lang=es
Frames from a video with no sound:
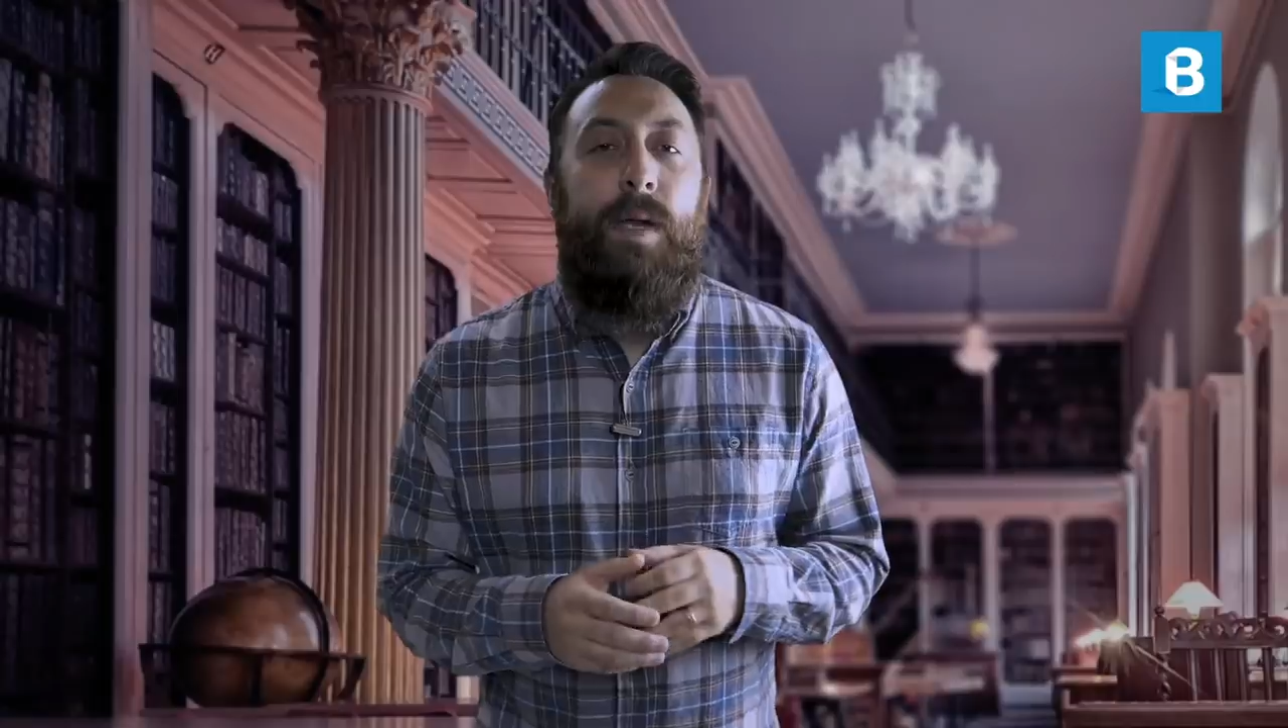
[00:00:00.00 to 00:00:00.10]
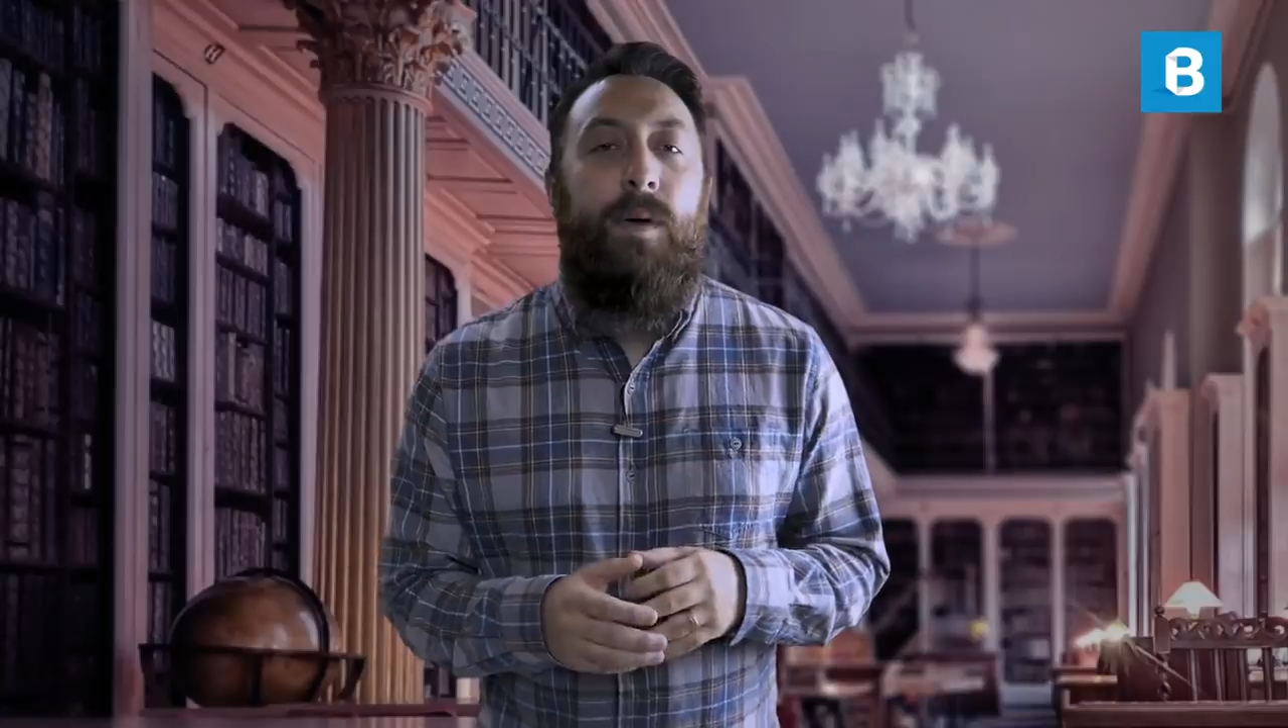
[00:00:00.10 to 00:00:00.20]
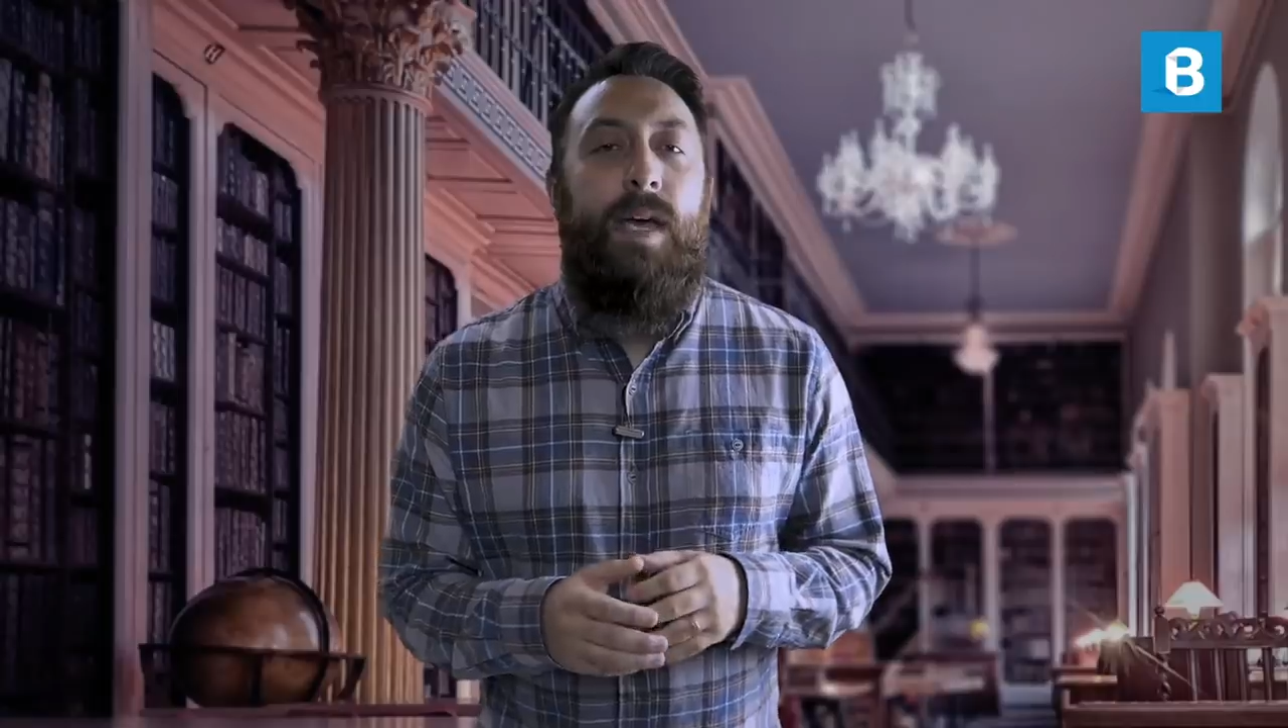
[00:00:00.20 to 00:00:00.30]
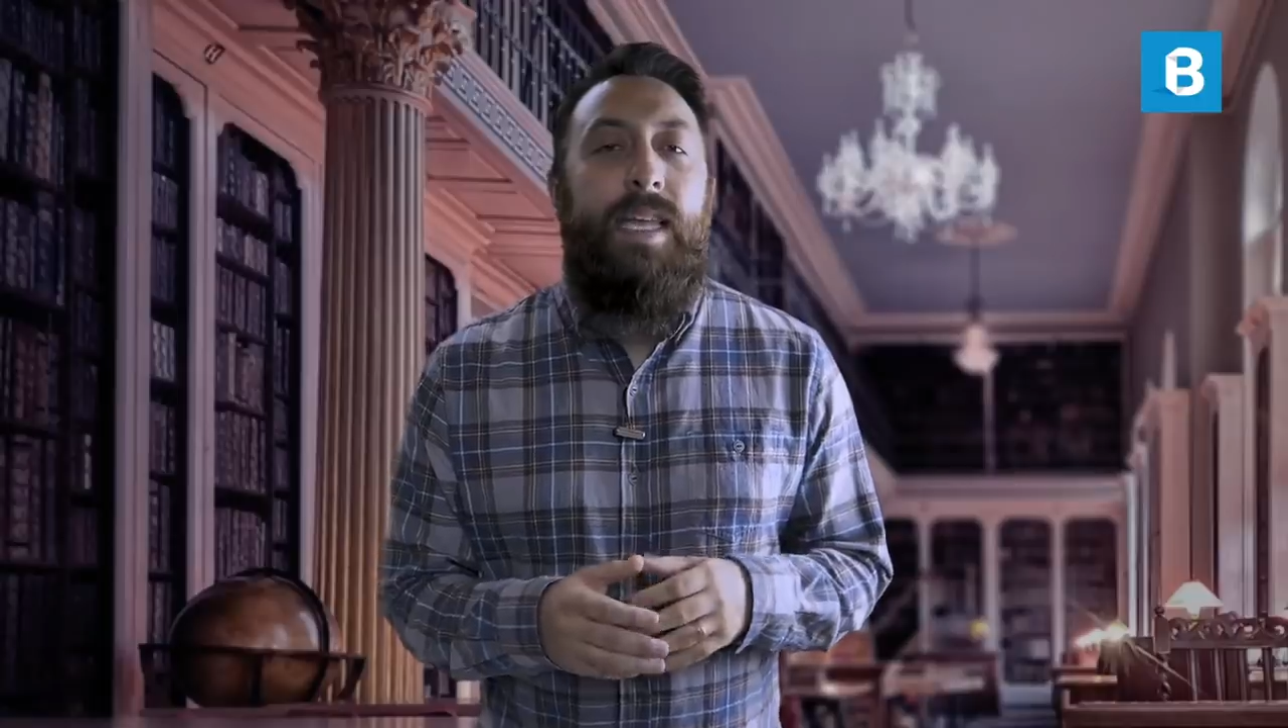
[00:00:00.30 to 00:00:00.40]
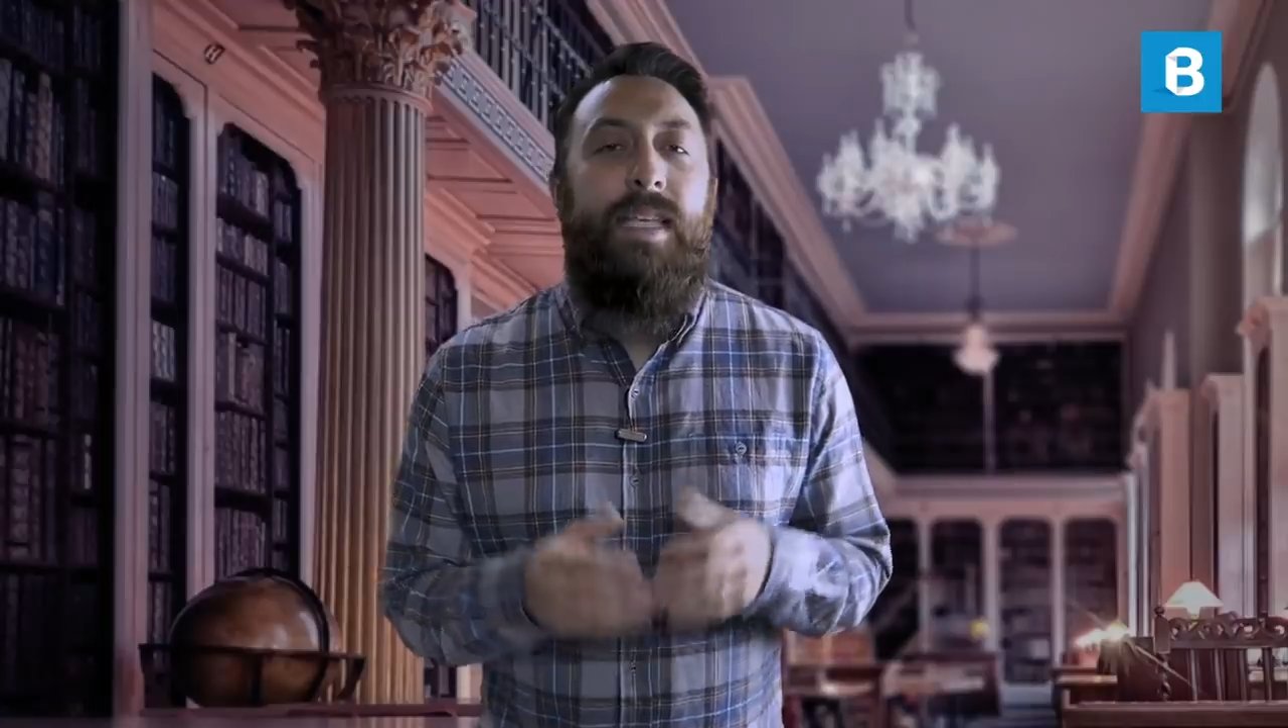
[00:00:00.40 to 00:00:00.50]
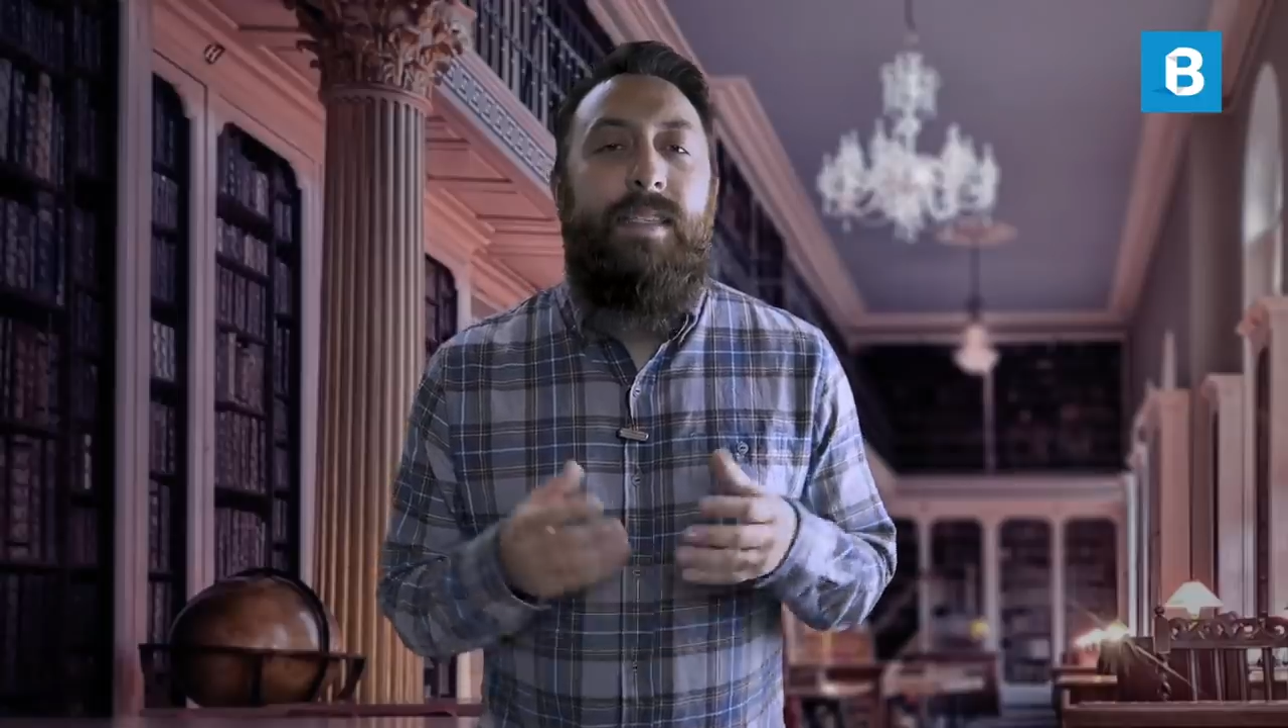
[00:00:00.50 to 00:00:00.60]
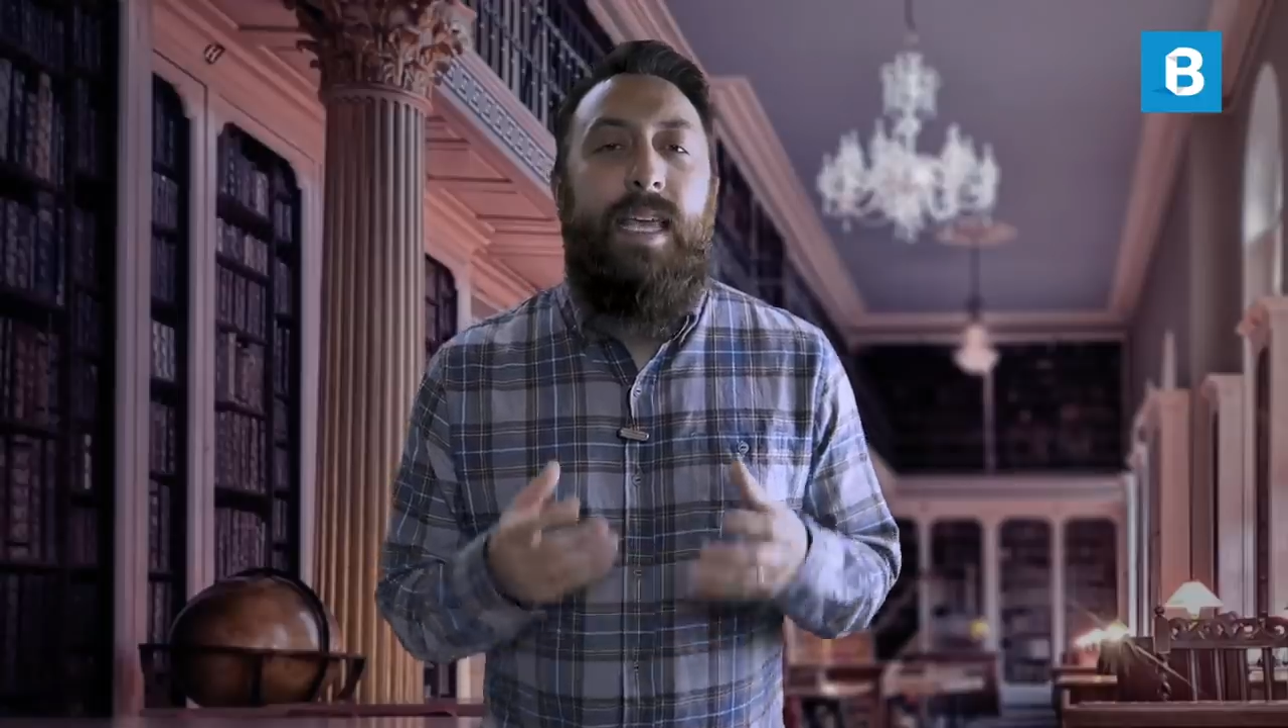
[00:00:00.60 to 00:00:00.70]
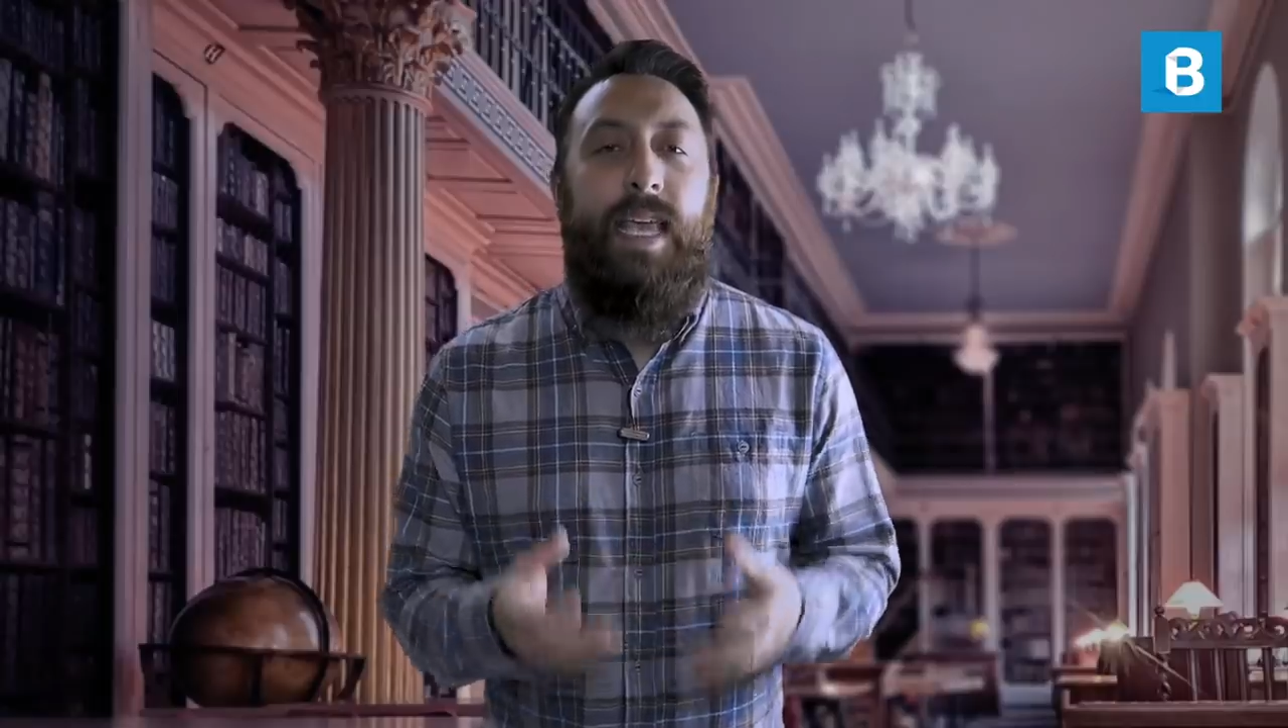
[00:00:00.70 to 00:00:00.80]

pero en este